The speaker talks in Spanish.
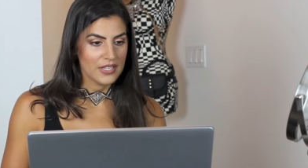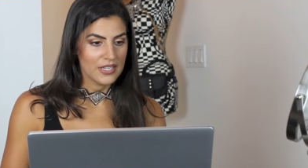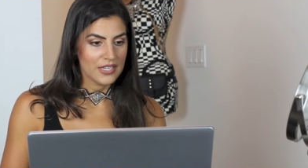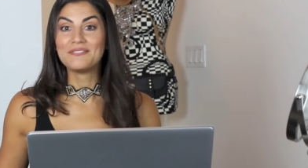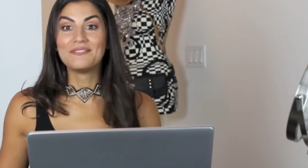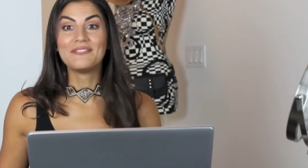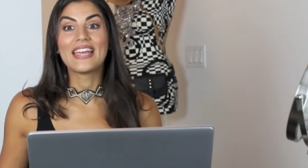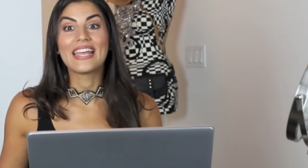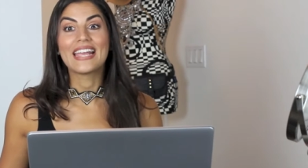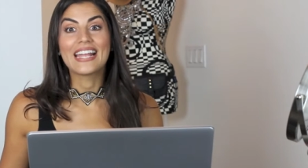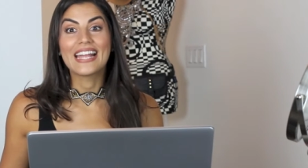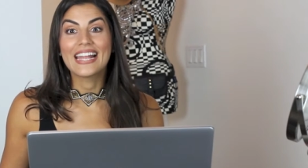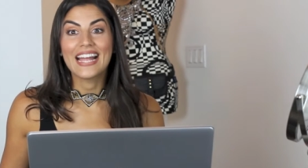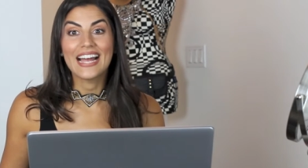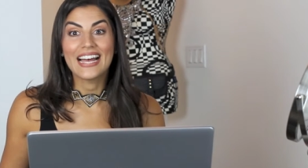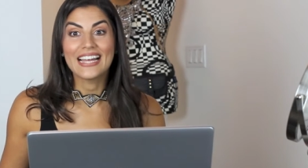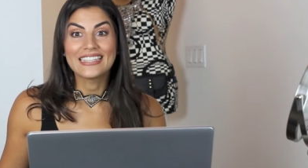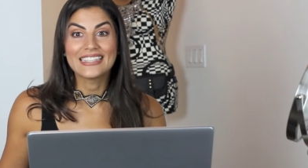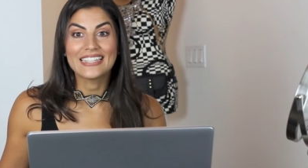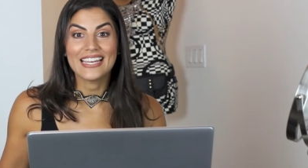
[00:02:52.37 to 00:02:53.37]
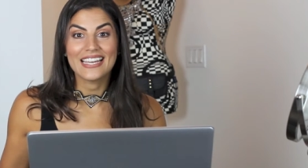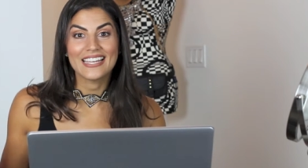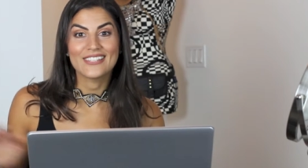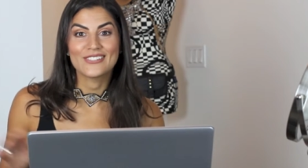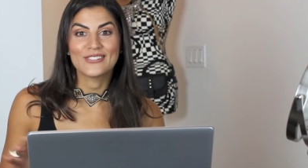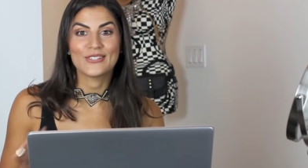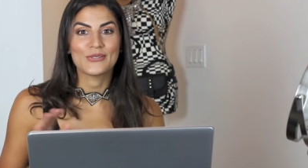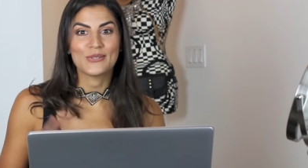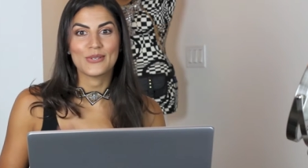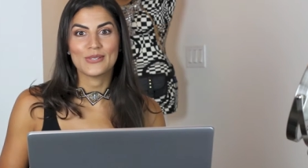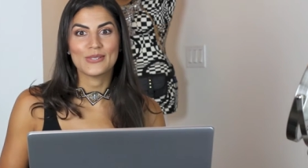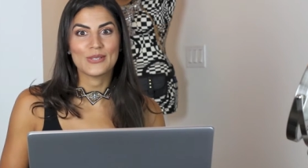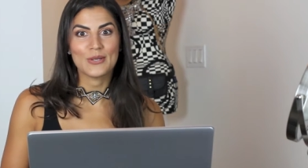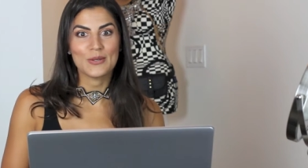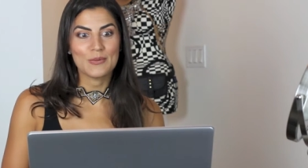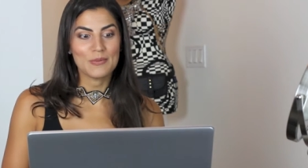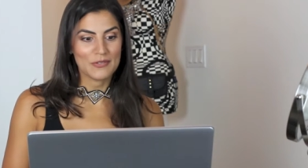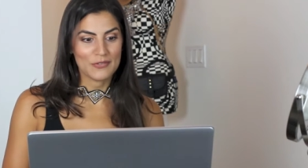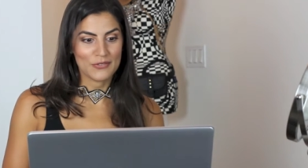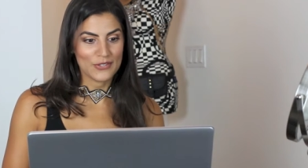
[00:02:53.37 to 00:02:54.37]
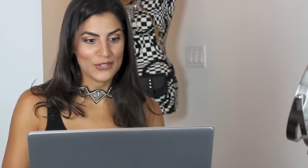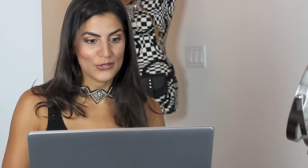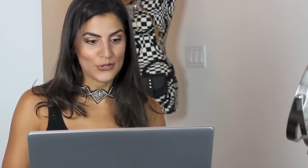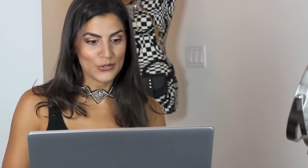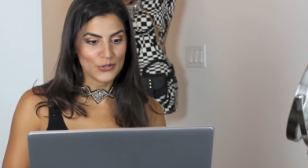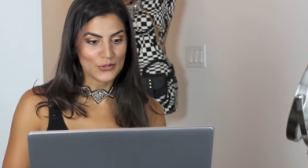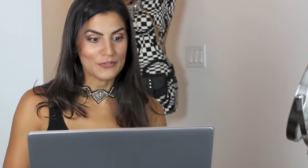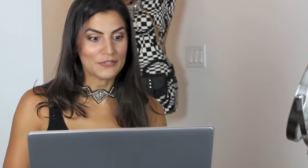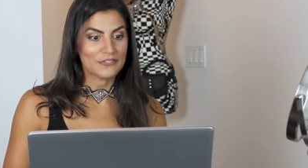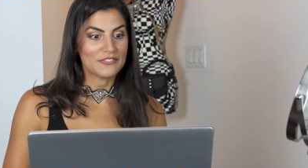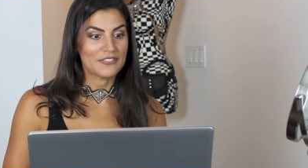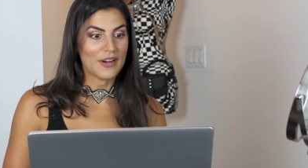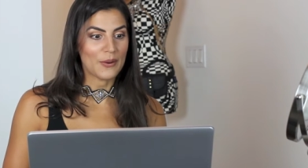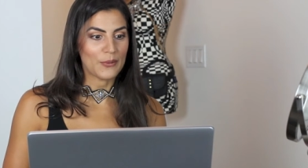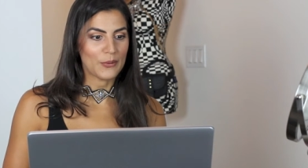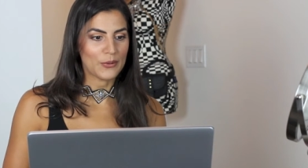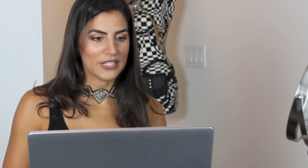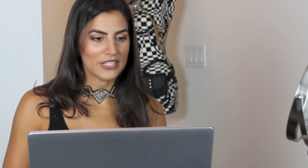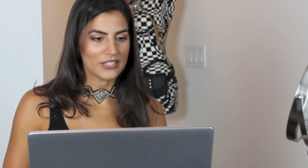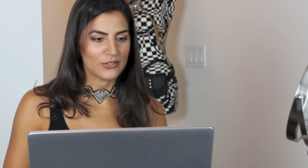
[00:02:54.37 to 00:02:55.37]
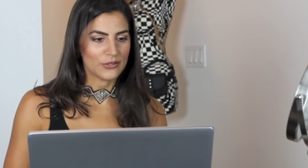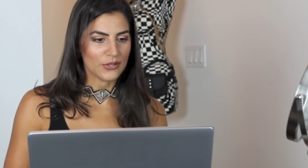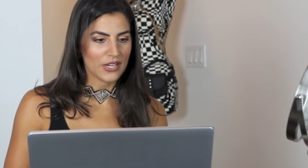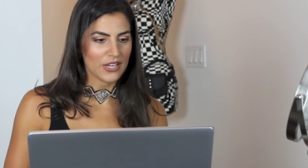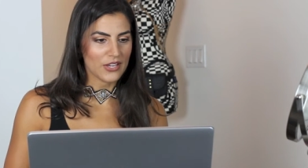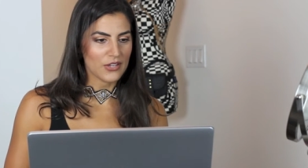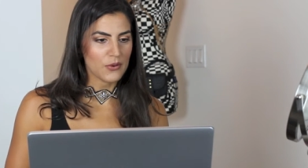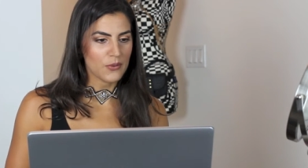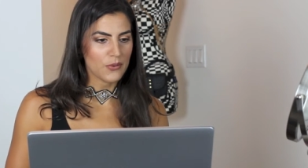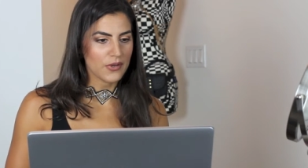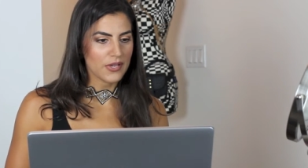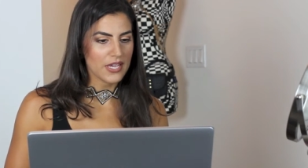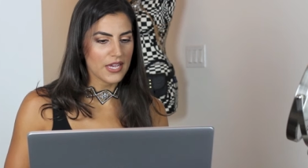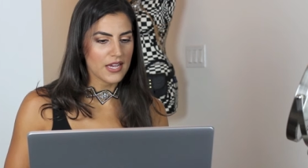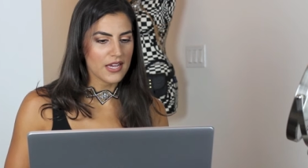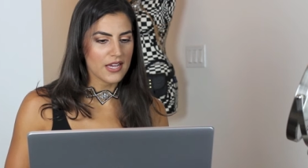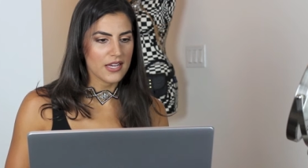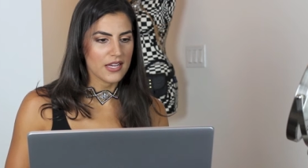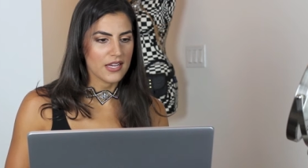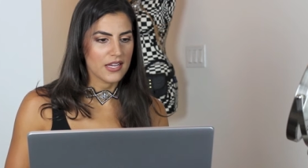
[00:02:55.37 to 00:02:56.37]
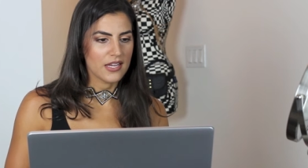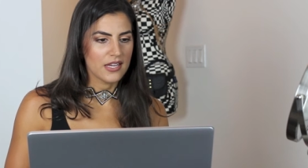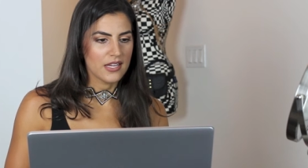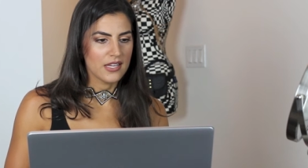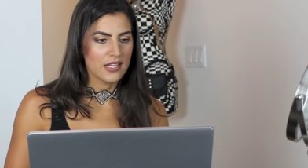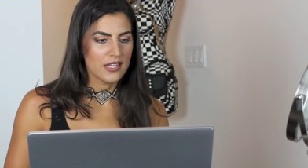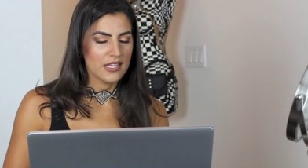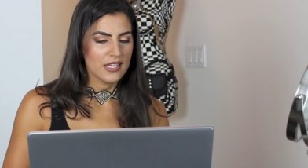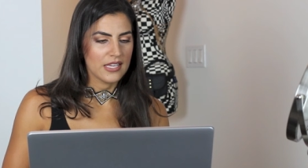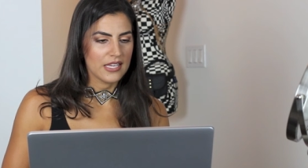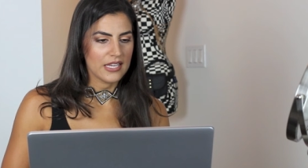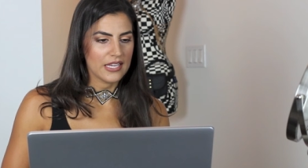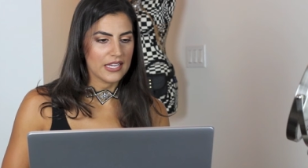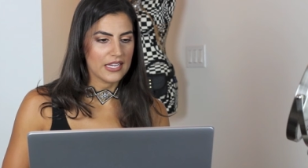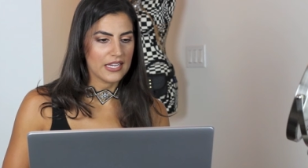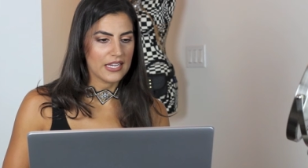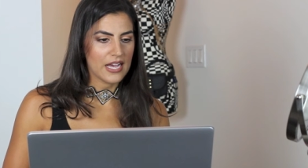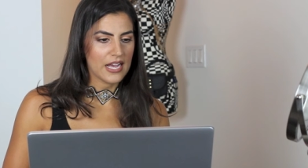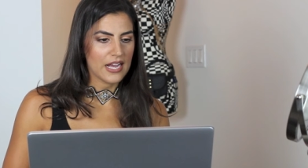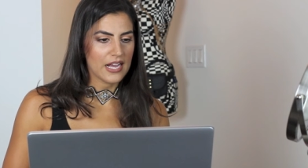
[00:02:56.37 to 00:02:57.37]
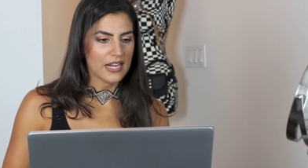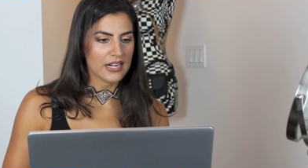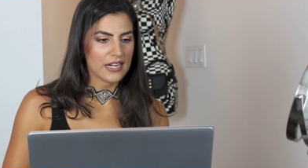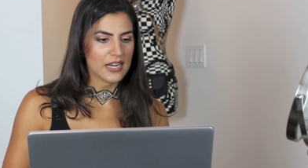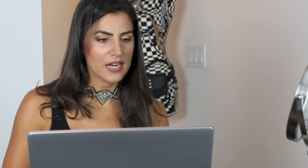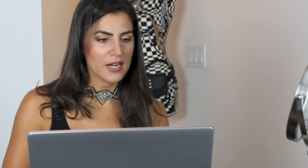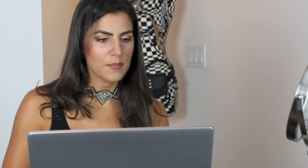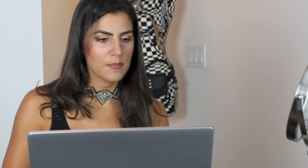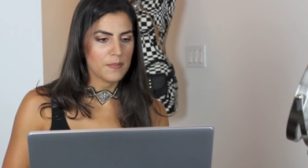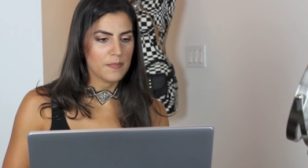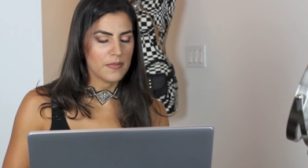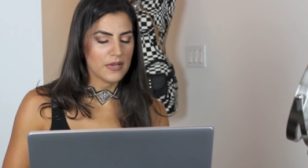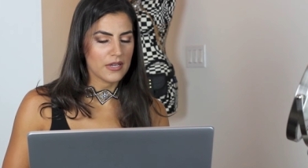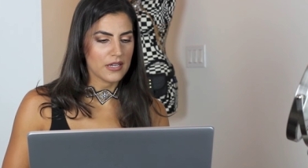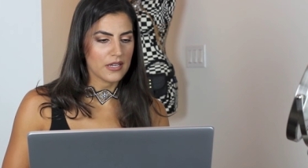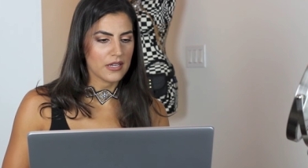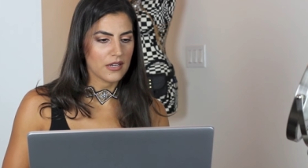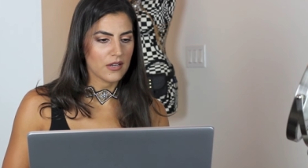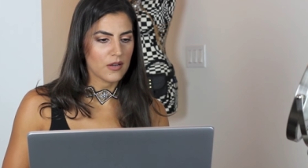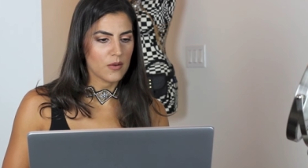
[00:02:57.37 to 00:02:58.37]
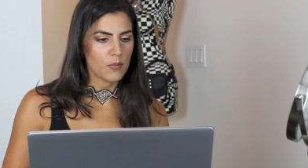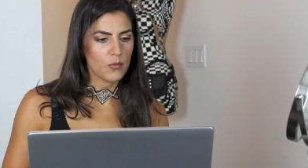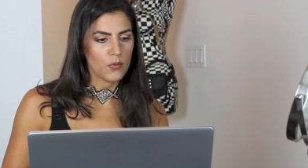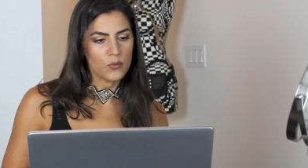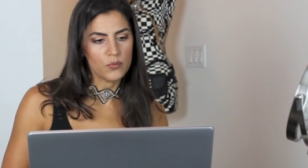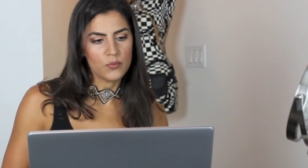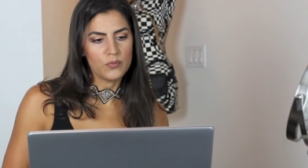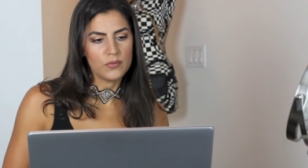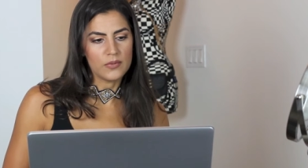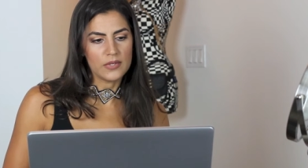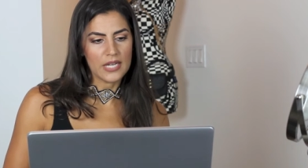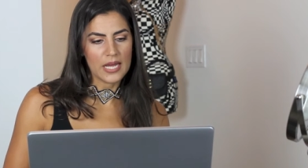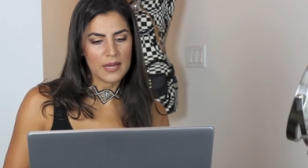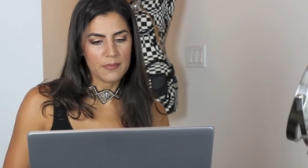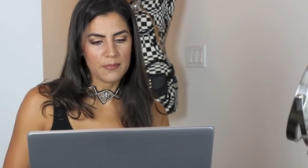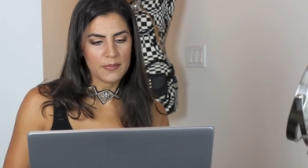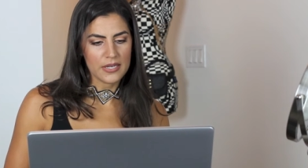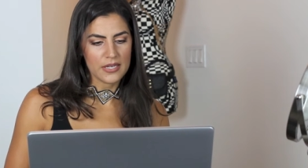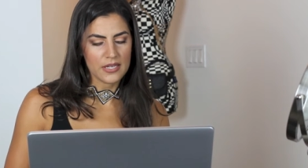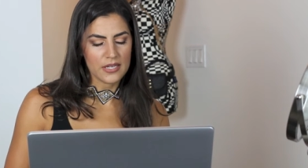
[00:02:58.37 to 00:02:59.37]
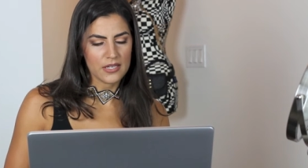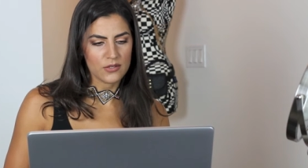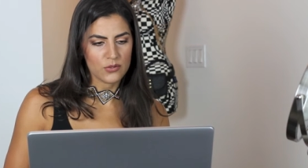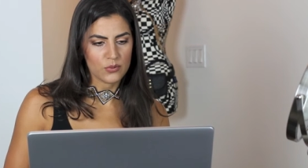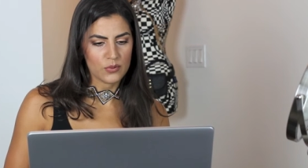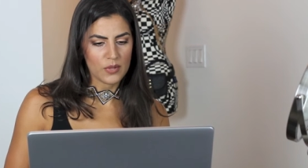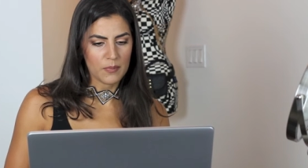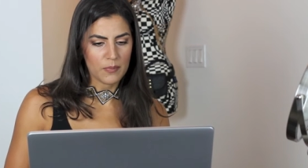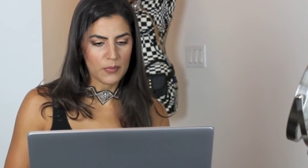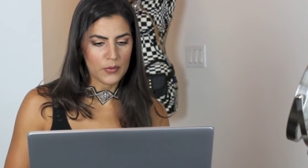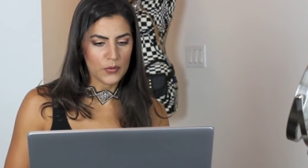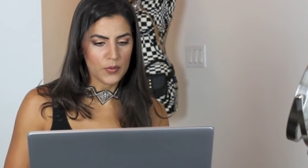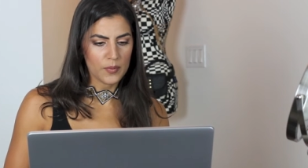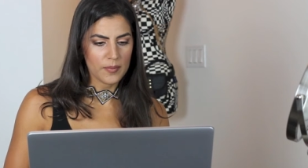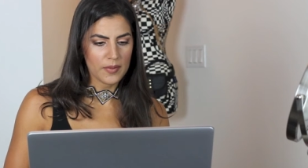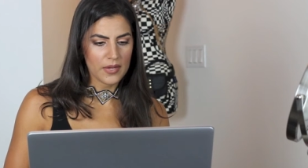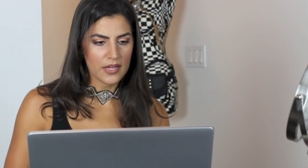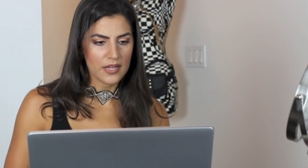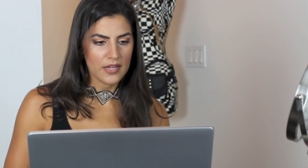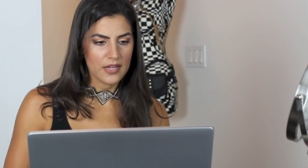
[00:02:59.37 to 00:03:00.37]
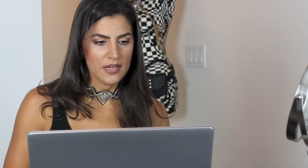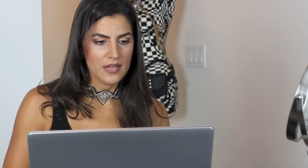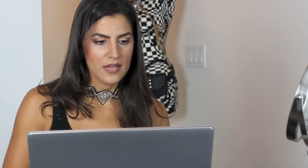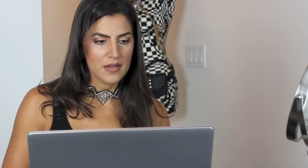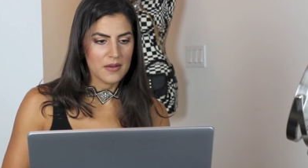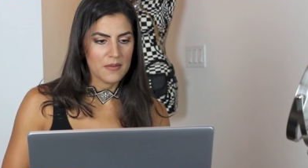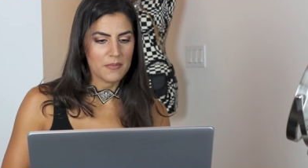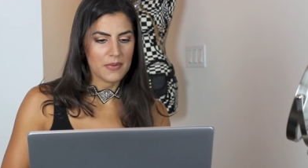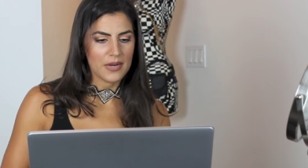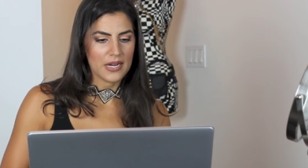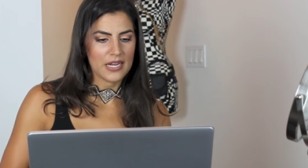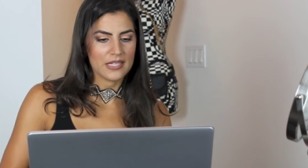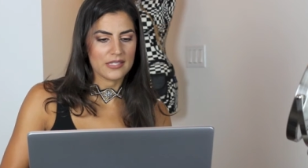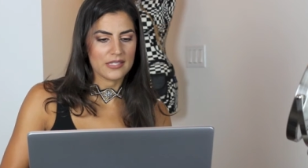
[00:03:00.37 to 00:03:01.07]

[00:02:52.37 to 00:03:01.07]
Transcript: Me encanta eso, ese ha sido mi feature favorito. Que yo voy a eh, agarrar eh, como un lápiz, una pluma para